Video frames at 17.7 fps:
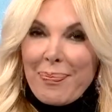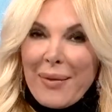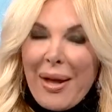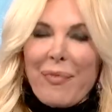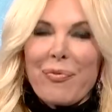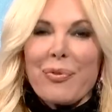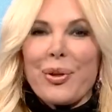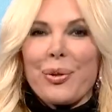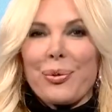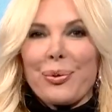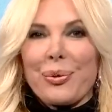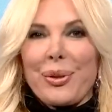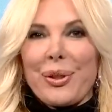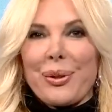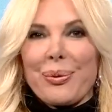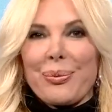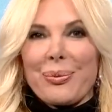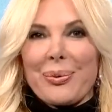a voi
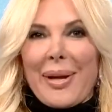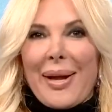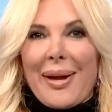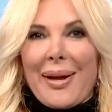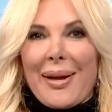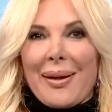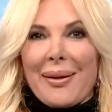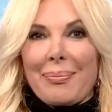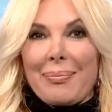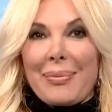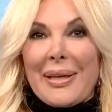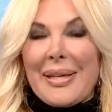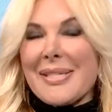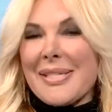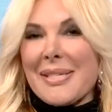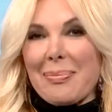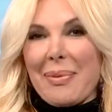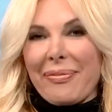tutti una
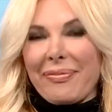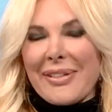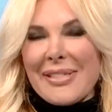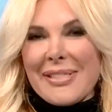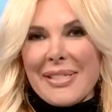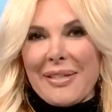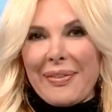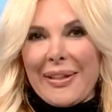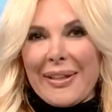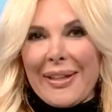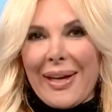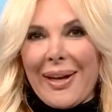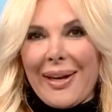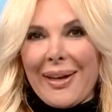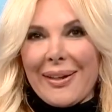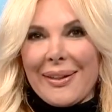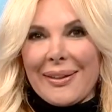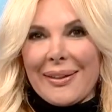bellissima
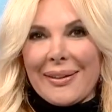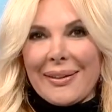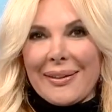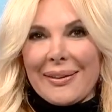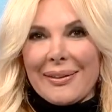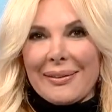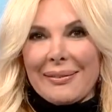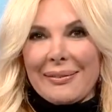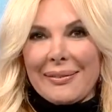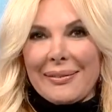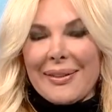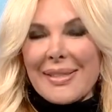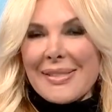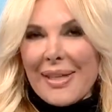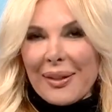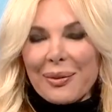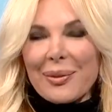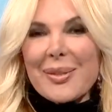festività eh, di
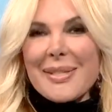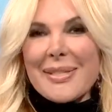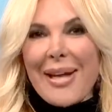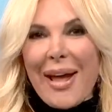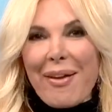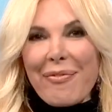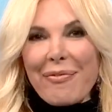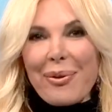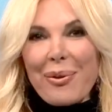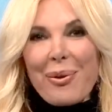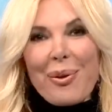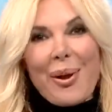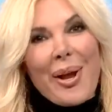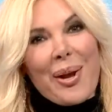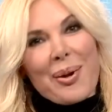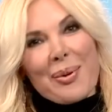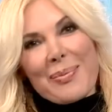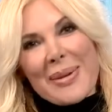Santo Stefano
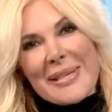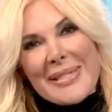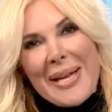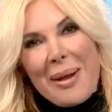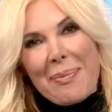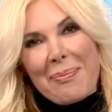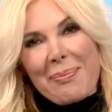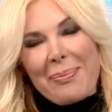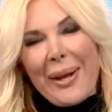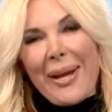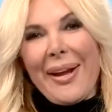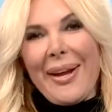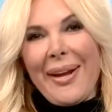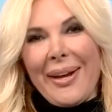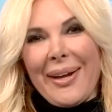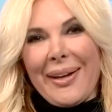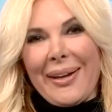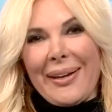e come sempre
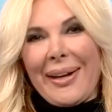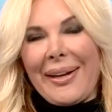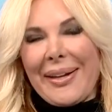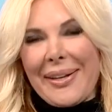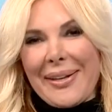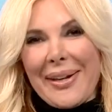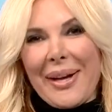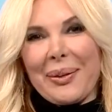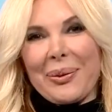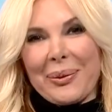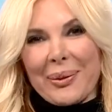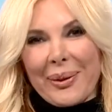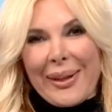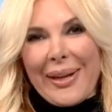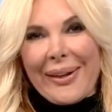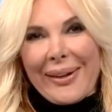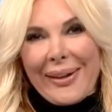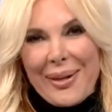eh, la linea
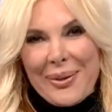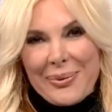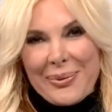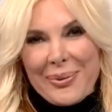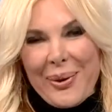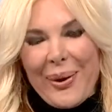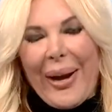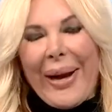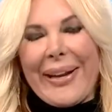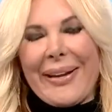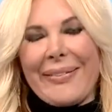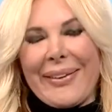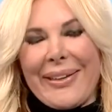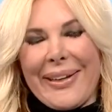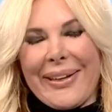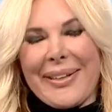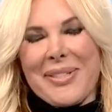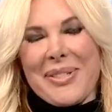torna a Rai 1.
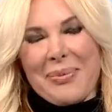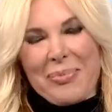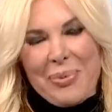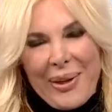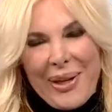Arrivederci, buona